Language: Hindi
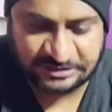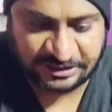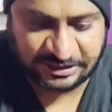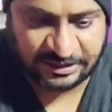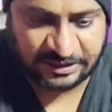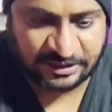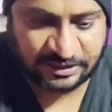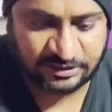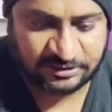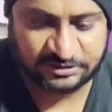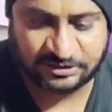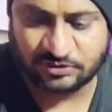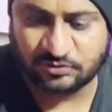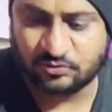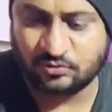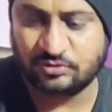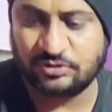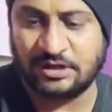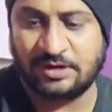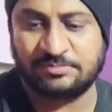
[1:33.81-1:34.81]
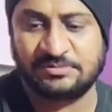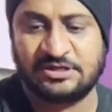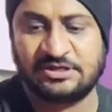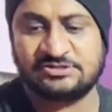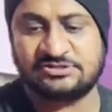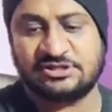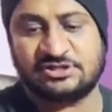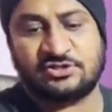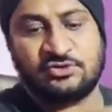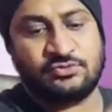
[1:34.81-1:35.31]
ये है ये देखो आप
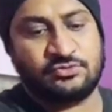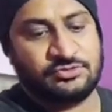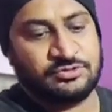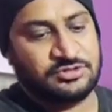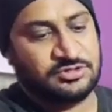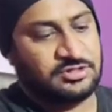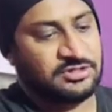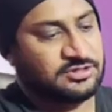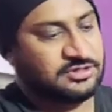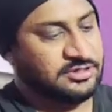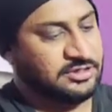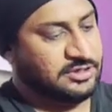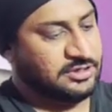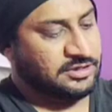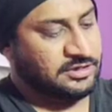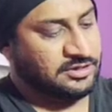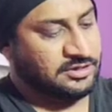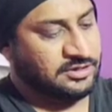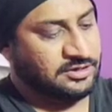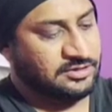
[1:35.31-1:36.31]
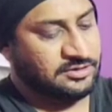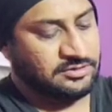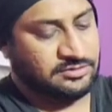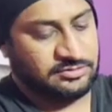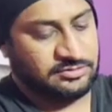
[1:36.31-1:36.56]
देख सकते हो ये